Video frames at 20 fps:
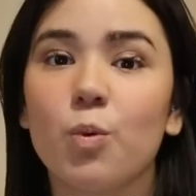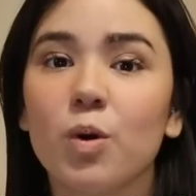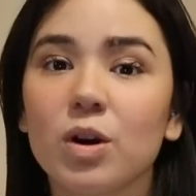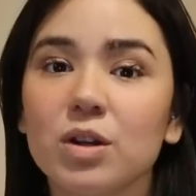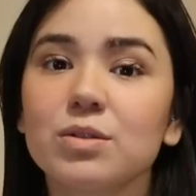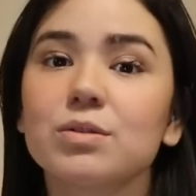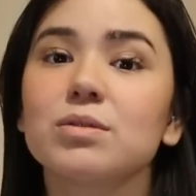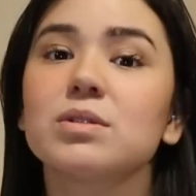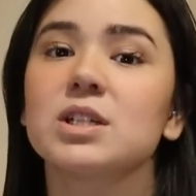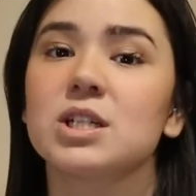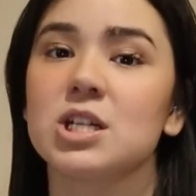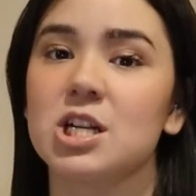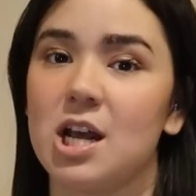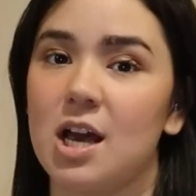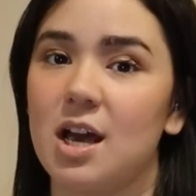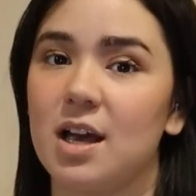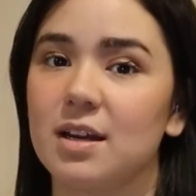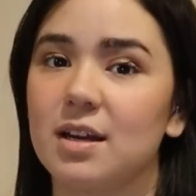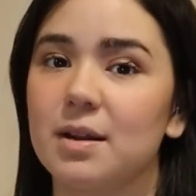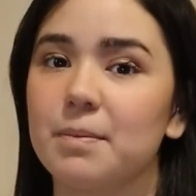na-warn ko na
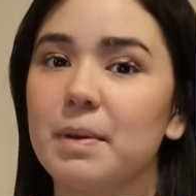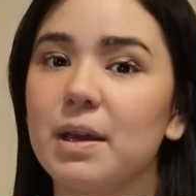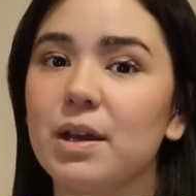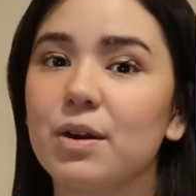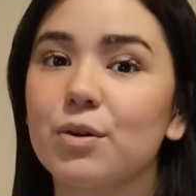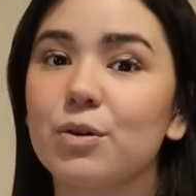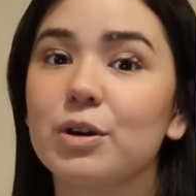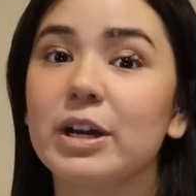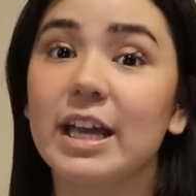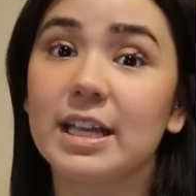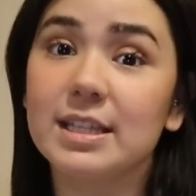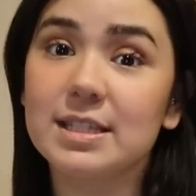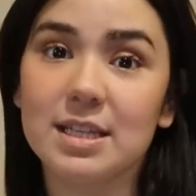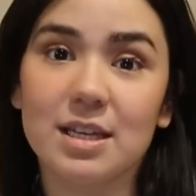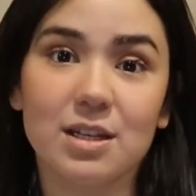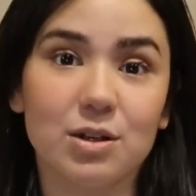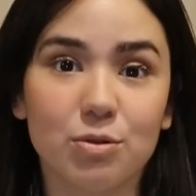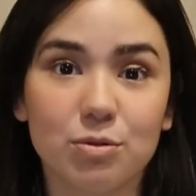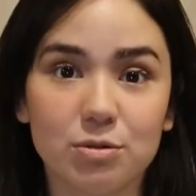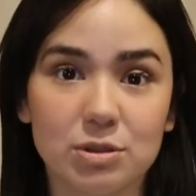siya na merong Can't
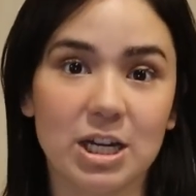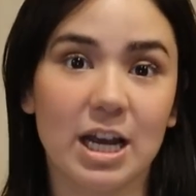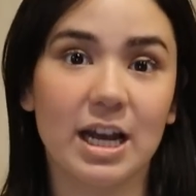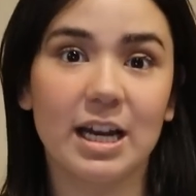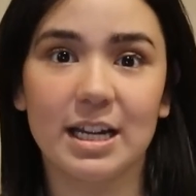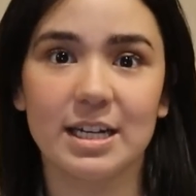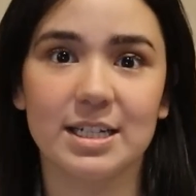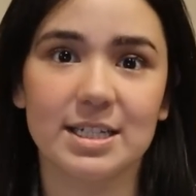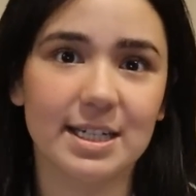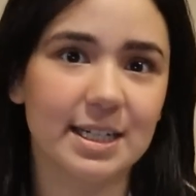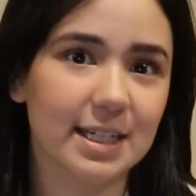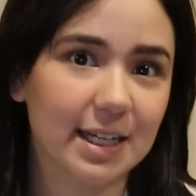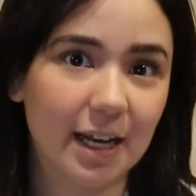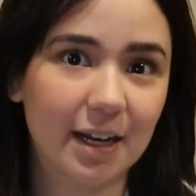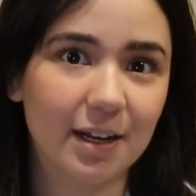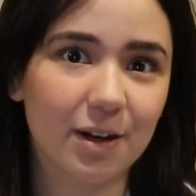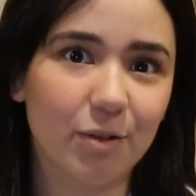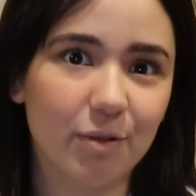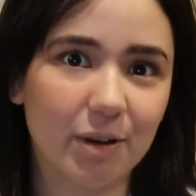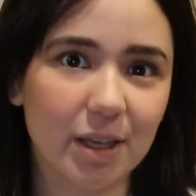Say No challenge na
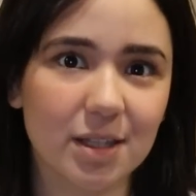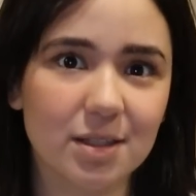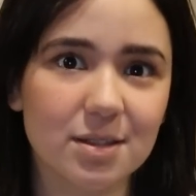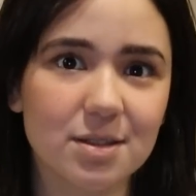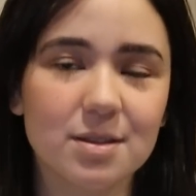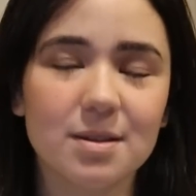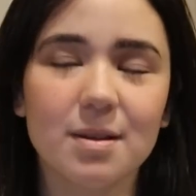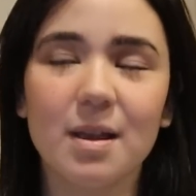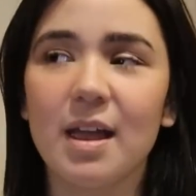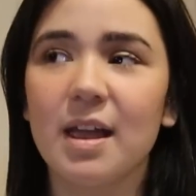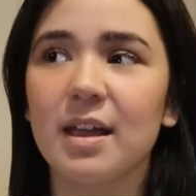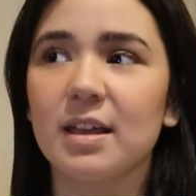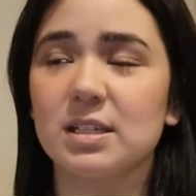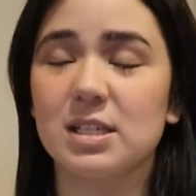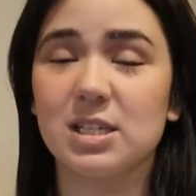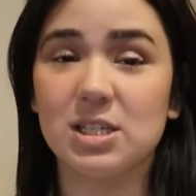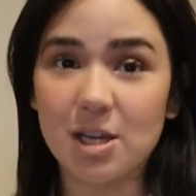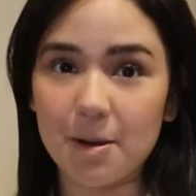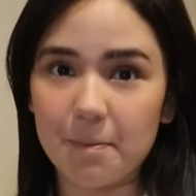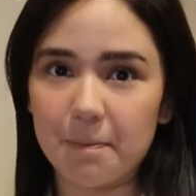gagawin.
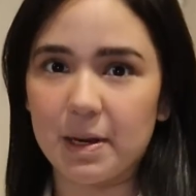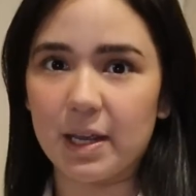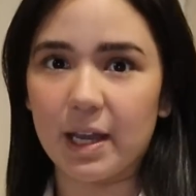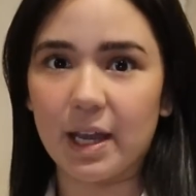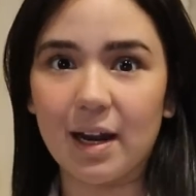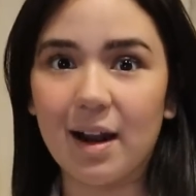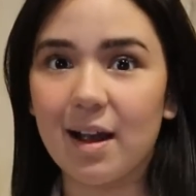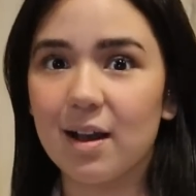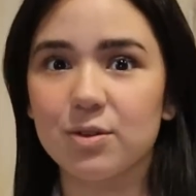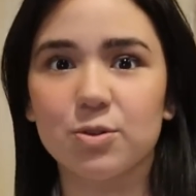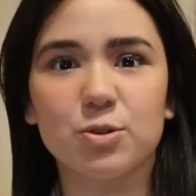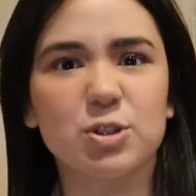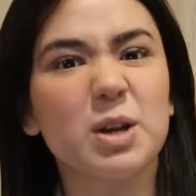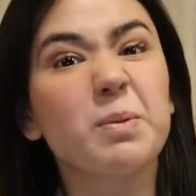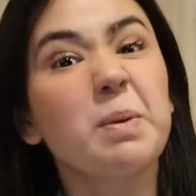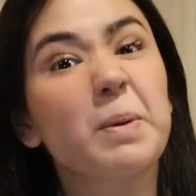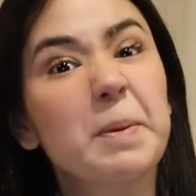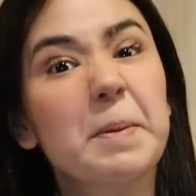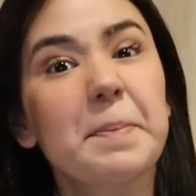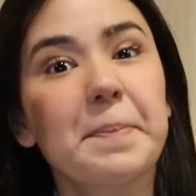Kasi syempre, kailangan ko siya
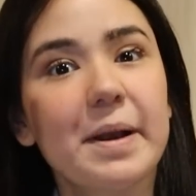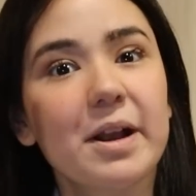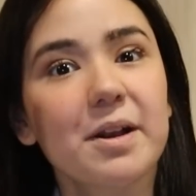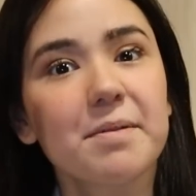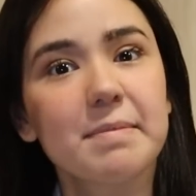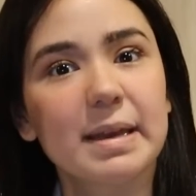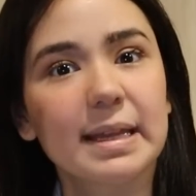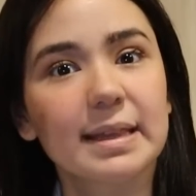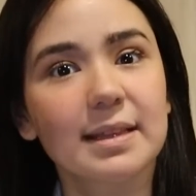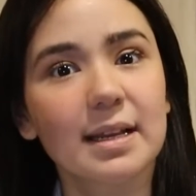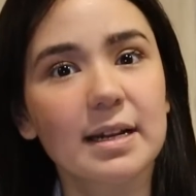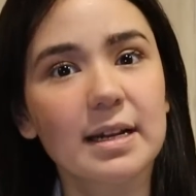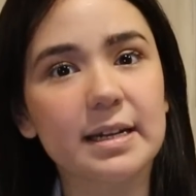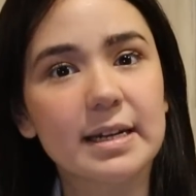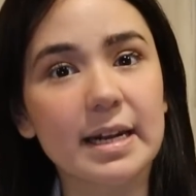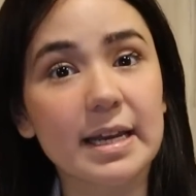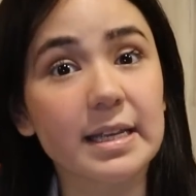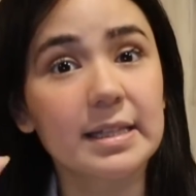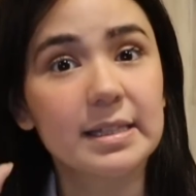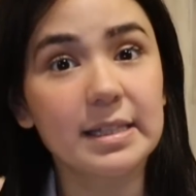ma-prepare mentally
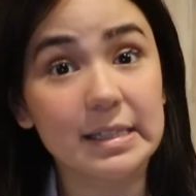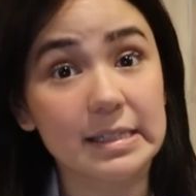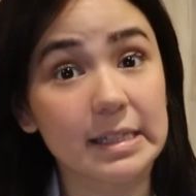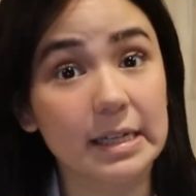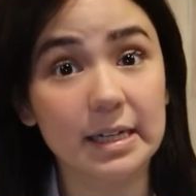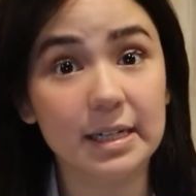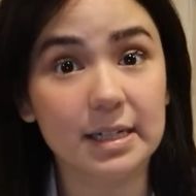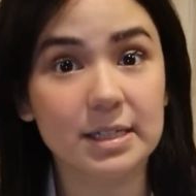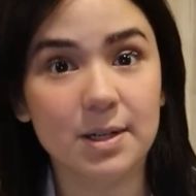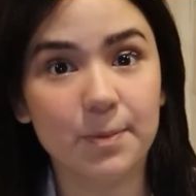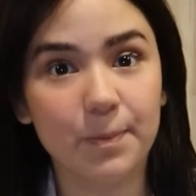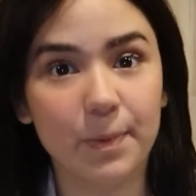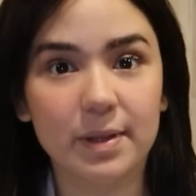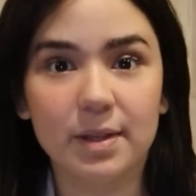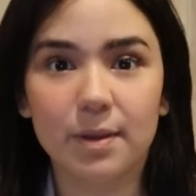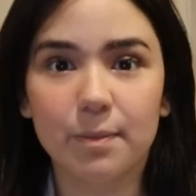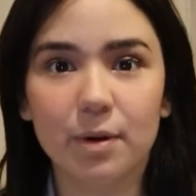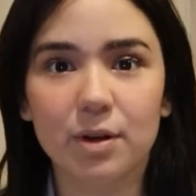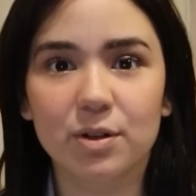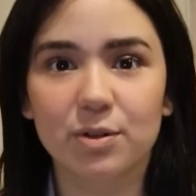na hindi talaga siya
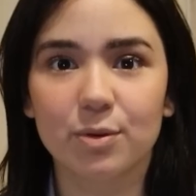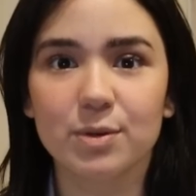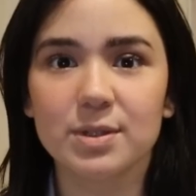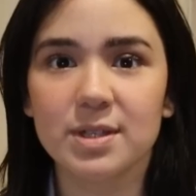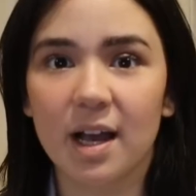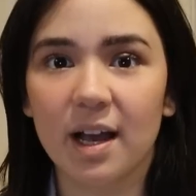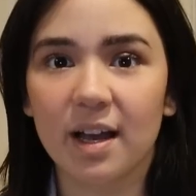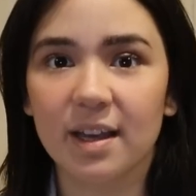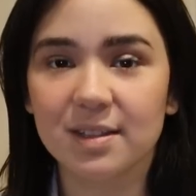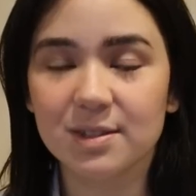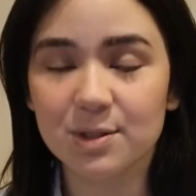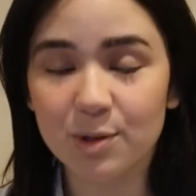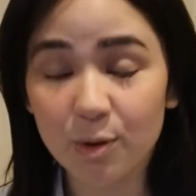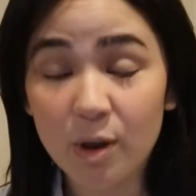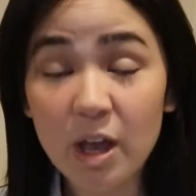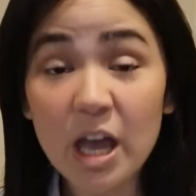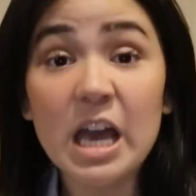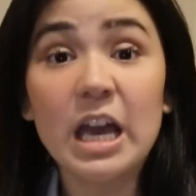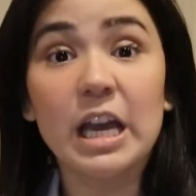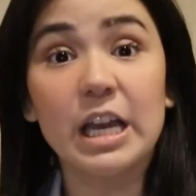pwede mag-no sa akin. So,
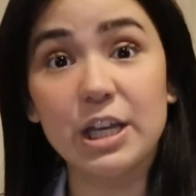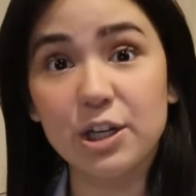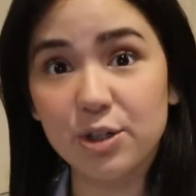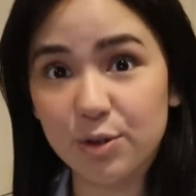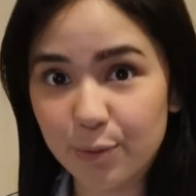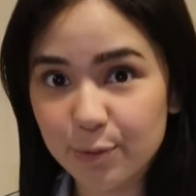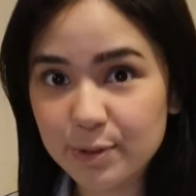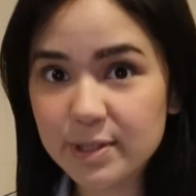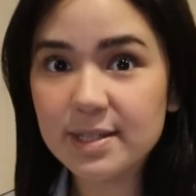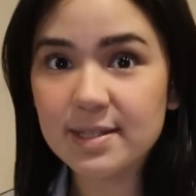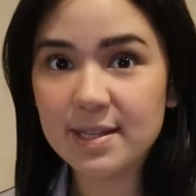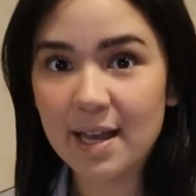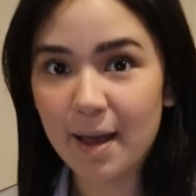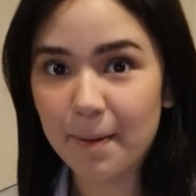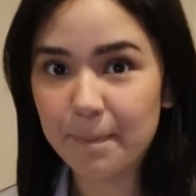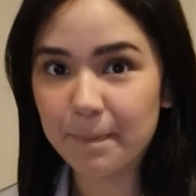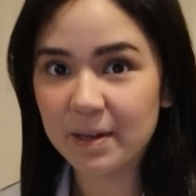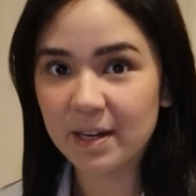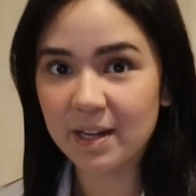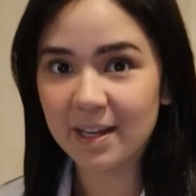he knows it's
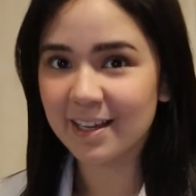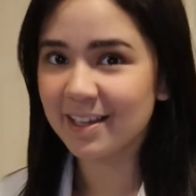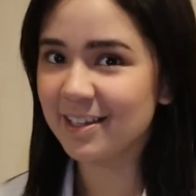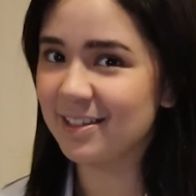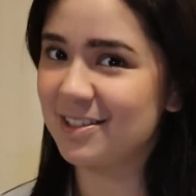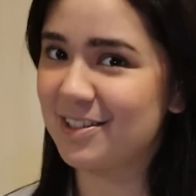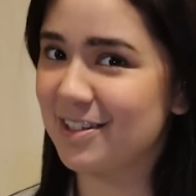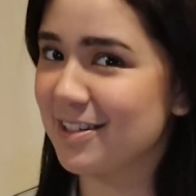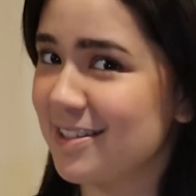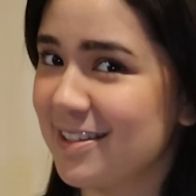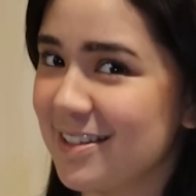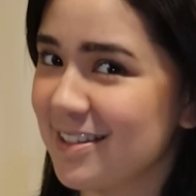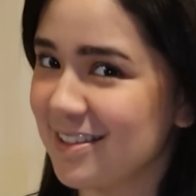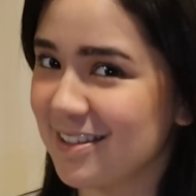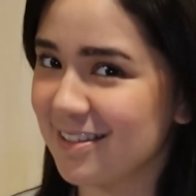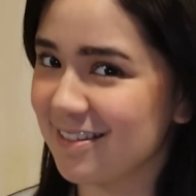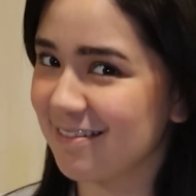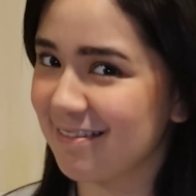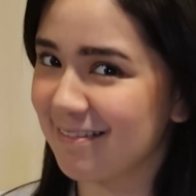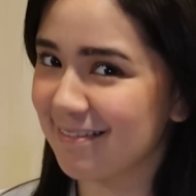happening. He just
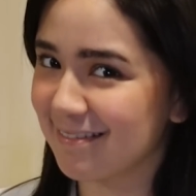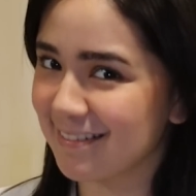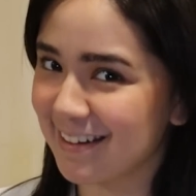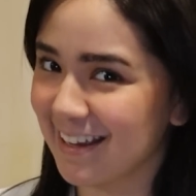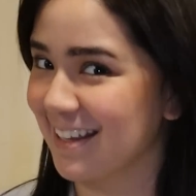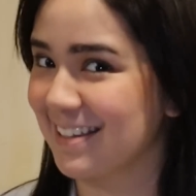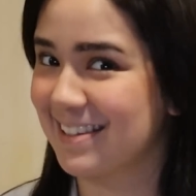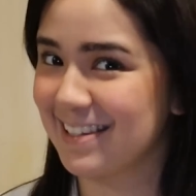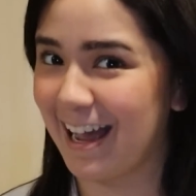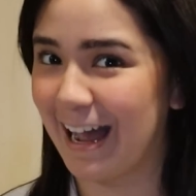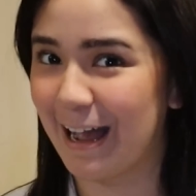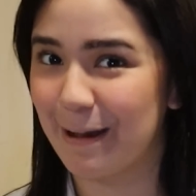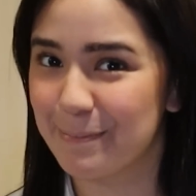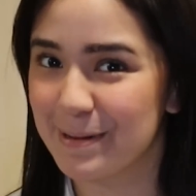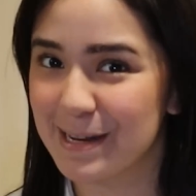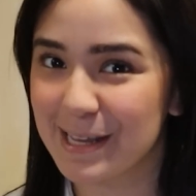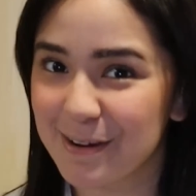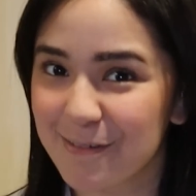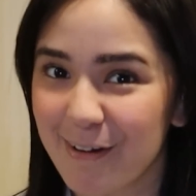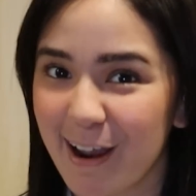doesn't know na it's
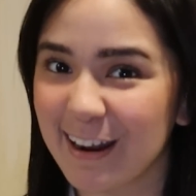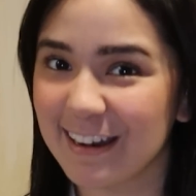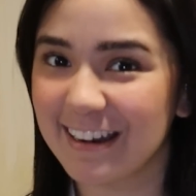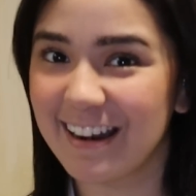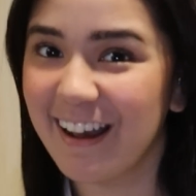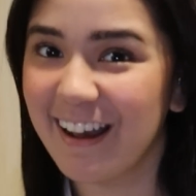happening right